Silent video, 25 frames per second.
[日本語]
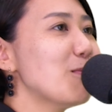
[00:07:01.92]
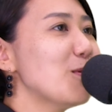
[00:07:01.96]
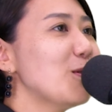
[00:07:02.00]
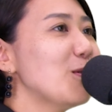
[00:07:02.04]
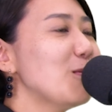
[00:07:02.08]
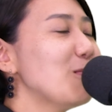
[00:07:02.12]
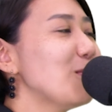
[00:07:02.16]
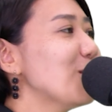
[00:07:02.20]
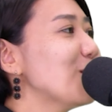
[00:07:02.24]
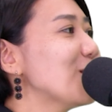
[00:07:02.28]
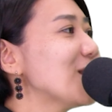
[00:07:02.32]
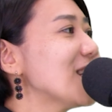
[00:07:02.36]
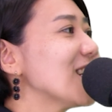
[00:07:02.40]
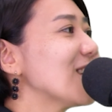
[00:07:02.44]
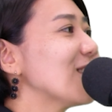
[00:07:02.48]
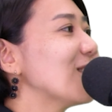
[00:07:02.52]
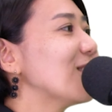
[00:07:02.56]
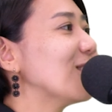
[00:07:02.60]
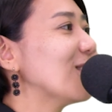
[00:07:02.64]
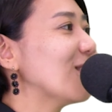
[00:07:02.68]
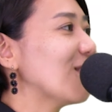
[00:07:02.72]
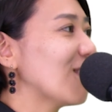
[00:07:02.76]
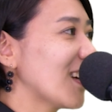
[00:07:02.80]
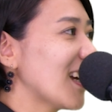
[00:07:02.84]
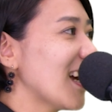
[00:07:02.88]

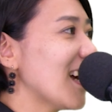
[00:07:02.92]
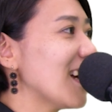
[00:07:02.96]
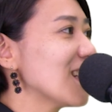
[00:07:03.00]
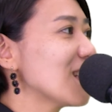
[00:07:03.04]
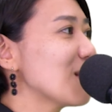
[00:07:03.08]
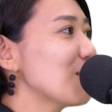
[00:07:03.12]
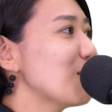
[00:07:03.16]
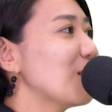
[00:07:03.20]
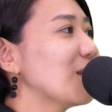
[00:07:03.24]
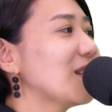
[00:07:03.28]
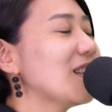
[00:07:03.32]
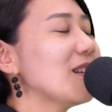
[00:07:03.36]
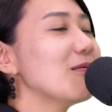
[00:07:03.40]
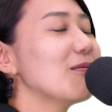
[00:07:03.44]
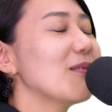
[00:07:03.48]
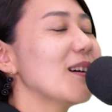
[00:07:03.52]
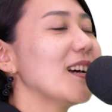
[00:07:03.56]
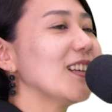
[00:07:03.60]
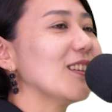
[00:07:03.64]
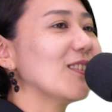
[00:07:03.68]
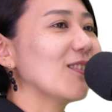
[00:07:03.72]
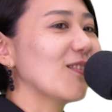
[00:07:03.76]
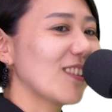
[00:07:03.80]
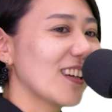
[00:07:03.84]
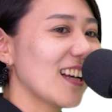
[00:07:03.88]
プルミュージックとか
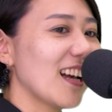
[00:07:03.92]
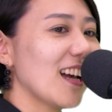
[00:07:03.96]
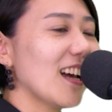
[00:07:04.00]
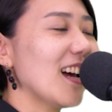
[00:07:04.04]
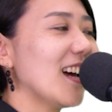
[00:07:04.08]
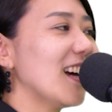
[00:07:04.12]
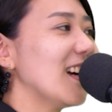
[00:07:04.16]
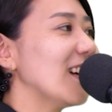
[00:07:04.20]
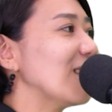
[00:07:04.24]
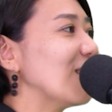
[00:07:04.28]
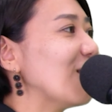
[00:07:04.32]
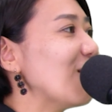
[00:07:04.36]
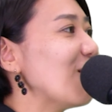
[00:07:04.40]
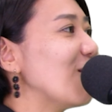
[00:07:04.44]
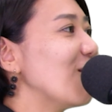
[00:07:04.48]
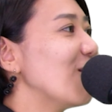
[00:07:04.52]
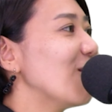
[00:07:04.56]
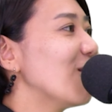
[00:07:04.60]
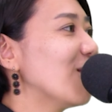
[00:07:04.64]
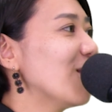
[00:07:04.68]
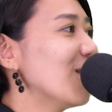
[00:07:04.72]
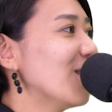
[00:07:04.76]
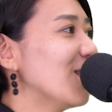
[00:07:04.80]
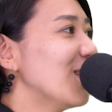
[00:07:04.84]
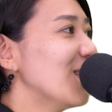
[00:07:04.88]
スポティファイとか、はい、あの
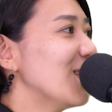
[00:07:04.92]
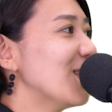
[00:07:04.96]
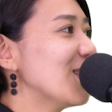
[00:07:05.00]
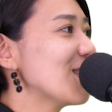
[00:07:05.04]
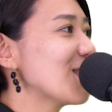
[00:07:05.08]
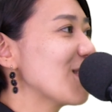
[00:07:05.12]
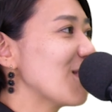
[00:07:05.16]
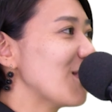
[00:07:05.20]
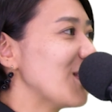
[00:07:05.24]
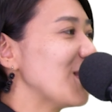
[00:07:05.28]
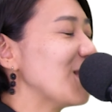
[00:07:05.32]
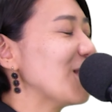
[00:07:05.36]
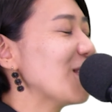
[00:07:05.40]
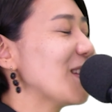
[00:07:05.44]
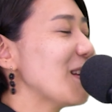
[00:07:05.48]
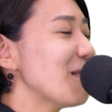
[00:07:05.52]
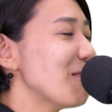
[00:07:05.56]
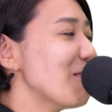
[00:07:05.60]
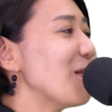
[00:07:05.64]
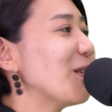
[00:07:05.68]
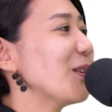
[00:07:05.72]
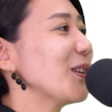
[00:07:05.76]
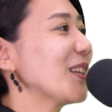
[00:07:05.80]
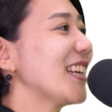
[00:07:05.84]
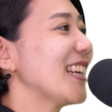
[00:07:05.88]
そういうので
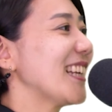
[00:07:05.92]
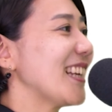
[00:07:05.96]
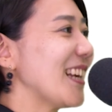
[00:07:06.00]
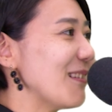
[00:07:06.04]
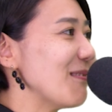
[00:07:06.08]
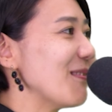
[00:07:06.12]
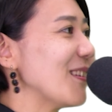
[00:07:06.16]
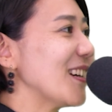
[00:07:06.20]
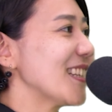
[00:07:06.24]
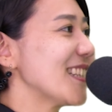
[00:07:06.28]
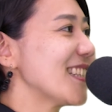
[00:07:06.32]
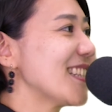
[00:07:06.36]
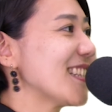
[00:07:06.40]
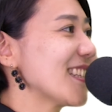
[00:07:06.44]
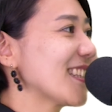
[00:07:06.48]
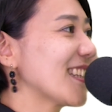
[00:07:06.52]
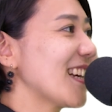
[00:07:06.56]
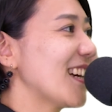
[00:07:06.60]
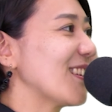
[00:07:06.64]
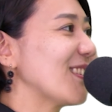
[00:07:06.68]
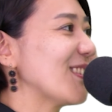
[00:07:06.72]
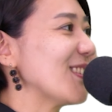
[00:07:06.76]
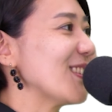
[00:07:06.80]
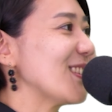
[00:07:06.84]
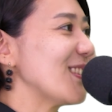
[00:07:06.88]
も聞けます
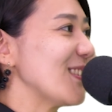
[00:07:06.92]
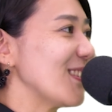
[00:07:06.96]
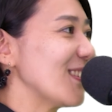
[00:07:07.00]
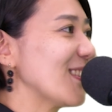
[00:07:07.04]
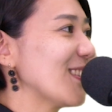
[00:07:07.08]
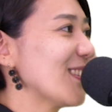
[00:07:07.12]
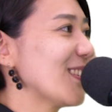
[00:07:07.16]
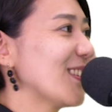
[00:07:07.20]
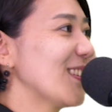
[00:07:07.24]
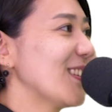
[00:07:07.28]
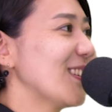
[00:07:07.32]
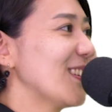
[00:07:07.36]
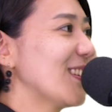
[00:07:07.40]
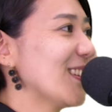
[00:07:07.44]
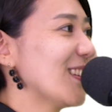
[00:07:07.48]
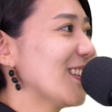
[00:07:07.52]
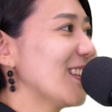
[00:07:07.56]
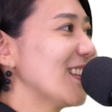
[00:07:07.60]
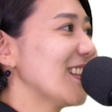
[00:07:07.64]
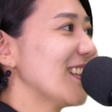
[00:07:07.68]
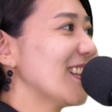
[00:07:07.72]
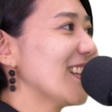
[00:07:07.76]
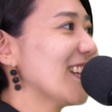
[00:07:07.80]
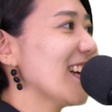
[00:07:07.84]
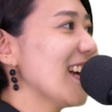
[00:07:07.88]
各種そ
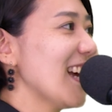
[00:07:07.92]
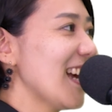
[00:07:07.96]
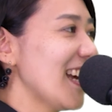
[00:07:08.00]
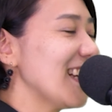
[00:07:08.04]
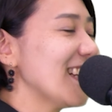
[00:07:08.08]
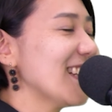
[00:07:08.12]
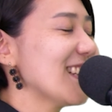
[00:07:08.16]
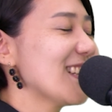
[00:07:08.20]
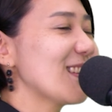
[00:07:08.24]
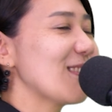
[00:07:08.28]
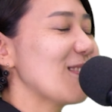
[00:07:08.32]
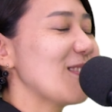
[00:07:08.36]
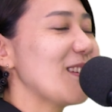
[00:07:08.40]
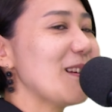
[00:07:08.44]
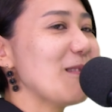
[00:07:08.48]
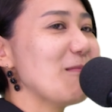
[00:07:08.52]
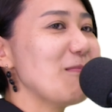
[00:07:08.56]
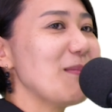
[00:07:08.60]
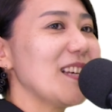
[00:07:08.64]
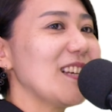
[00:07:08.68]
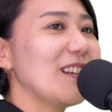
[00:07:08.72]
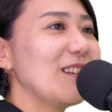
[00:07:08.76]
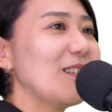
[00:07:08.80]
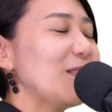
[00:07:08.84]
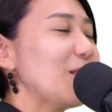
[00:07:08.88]
うなんですね、はい、
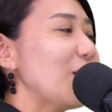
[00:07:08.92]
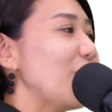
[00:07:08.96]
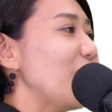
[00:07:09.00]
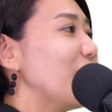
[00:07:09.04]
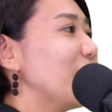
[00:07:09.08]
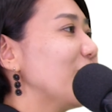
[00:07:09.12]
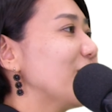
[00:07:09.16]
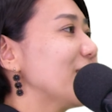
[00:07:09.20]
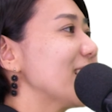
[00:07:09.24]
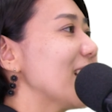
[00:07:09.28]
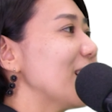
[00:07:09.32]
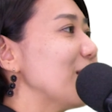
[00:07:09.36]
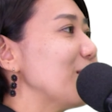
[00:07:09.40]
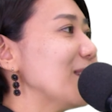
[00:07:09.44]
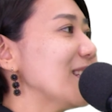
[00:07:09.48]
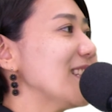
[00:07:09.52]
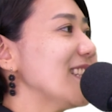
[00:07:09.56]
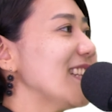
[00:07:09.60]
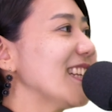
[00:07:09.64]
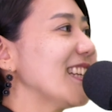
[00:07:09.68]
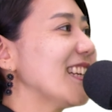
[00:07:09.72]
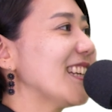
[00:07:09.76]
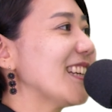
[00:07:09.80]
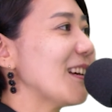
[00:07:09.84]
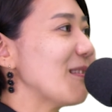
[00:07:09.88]
ストリーミングのサービス
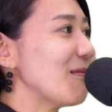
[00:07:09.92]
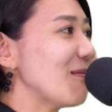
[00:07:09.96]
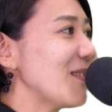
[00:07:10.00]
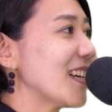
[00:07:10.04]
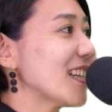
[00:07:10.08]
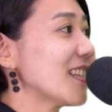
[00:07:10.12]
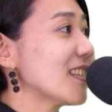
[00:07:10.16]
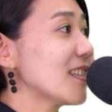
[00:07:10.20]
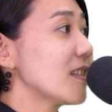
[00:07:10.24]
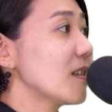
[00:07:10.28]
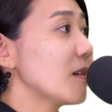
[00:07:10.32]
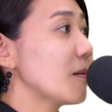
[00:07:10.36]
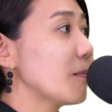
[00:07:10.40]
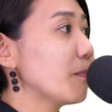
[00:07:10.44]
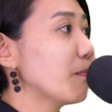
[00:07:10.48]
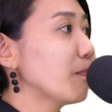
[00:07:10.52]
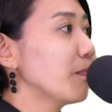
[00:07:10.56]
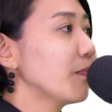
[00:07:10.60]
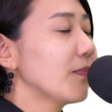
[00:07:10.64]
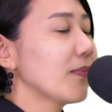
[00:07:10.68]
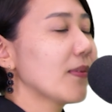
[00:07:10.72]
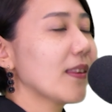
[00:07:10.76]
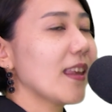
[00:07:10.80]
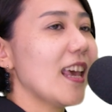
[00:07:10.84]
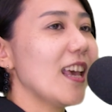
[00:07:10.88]
で聞けます検索は
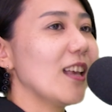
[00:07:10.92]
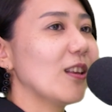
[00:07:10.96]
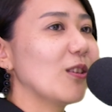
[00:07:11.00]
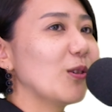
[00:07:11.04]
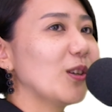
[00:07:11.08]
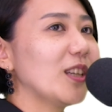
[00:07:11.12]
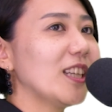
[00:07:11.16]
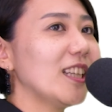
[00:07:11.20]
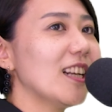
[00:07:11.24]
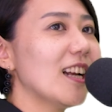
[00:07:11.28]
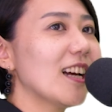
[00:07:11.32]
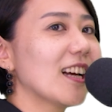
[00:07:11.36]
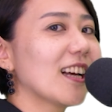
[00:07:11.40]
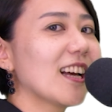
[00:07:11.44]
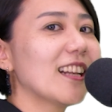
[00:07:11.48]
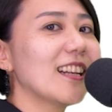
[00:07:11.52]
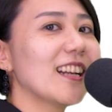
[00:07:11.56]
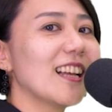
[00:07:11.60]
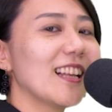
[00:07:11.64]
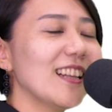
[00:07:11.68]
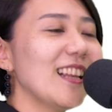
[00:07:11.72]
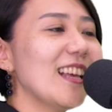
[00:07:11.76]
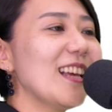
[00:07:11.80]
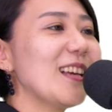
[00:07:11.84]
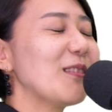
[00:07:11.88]
えっ、ー、とひらが
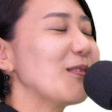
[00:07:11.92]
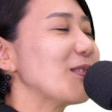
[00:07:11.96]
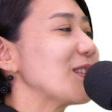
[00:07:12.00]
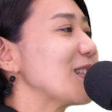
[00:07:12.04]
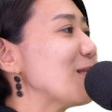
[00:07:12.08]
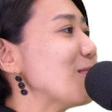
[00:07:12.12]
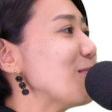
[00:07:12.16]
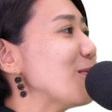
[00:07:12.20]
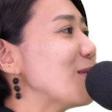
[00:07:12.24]
なで吉